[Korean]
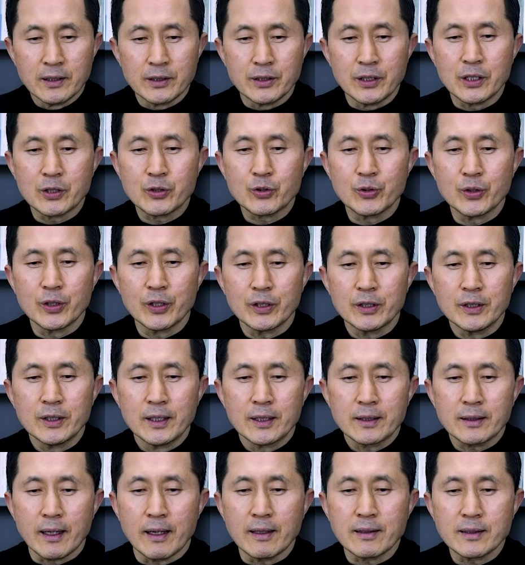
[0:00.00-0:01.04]
예수여
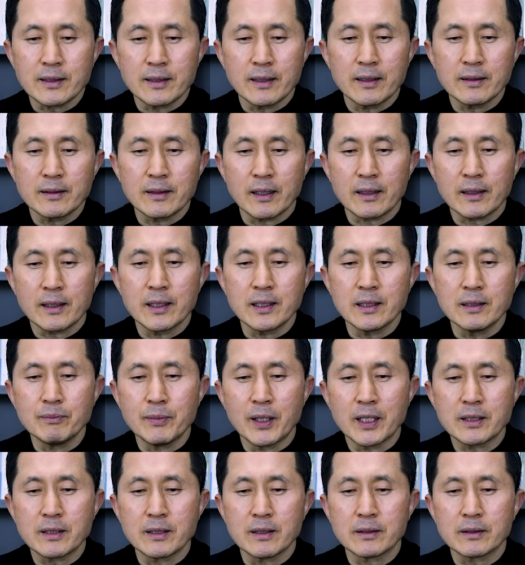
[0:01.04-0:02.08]
당신의 나라에
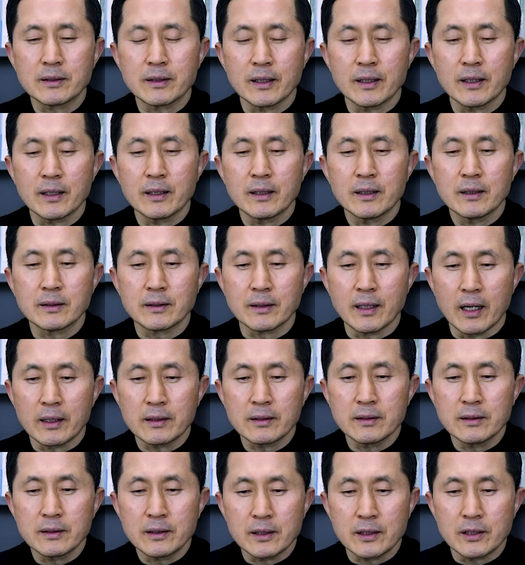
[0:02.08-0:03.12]
임하실 때
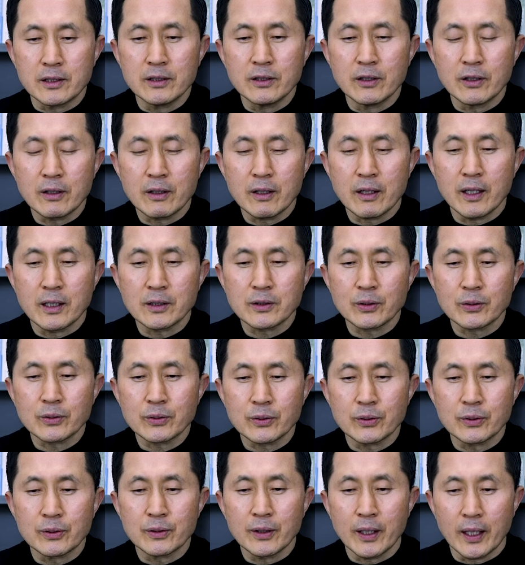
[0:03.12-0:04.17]
나를
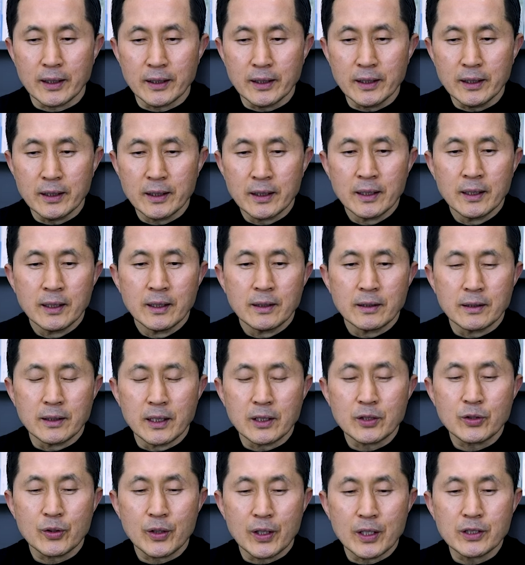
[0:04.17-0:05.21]
기억하소서 하니
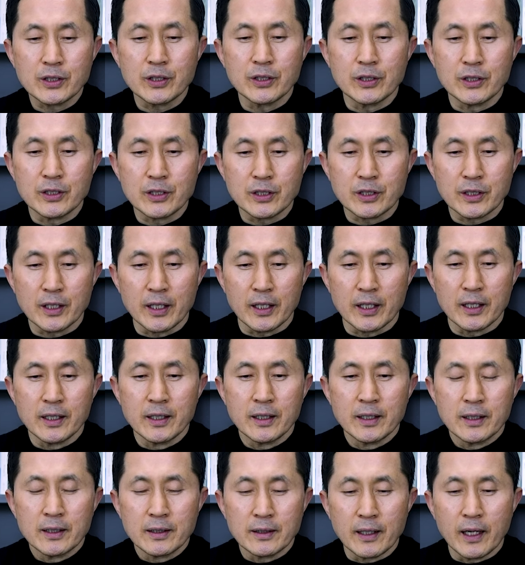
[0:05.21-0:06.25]
예수께서 이르시되
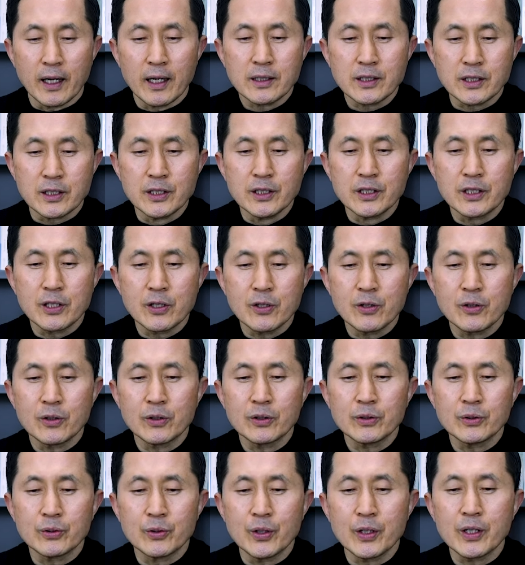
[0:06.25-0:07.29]
내가
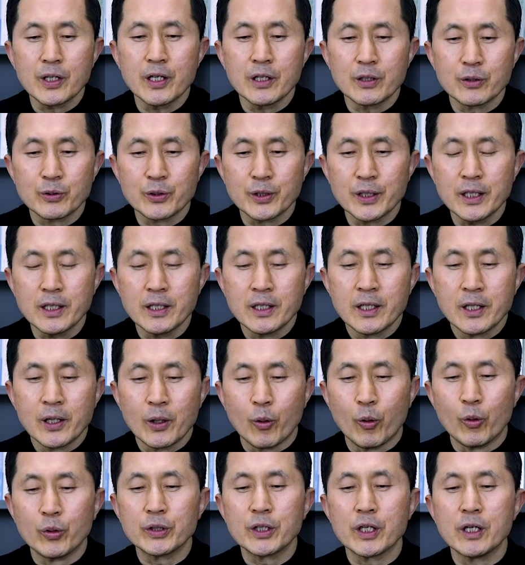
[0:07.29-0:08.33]
진실로 네게 이르노니
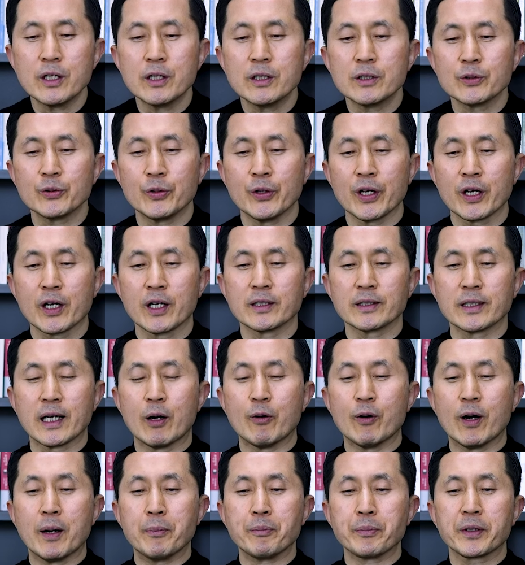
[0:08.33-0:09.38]
오늘 네가
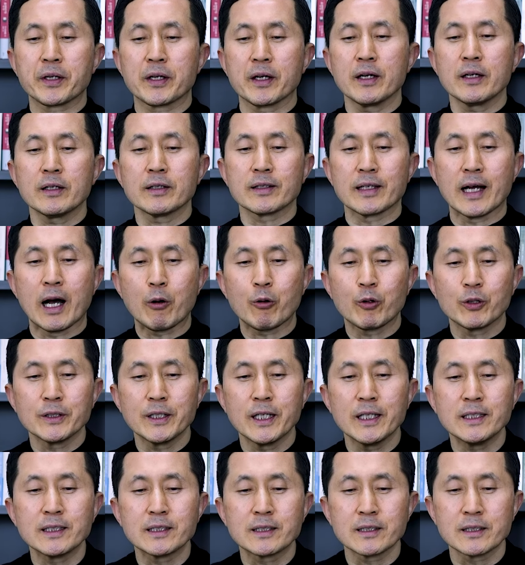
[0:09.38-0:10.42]
나와 함께
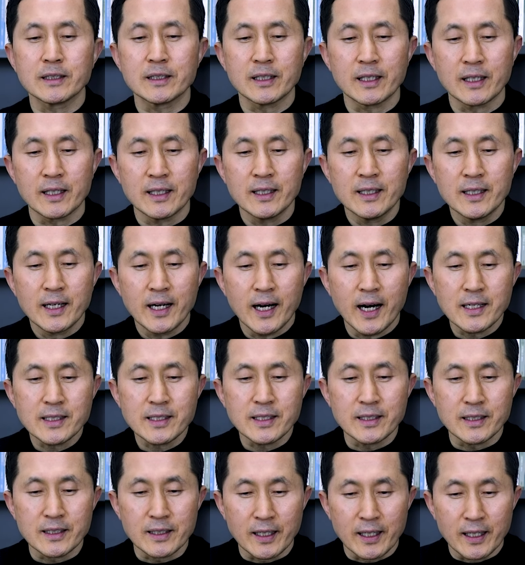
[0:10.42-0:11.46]
낙원에 있으리라
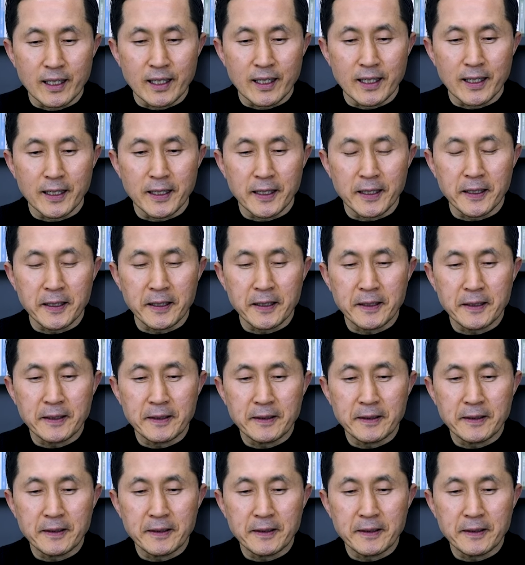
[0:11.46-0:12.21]
하시니라.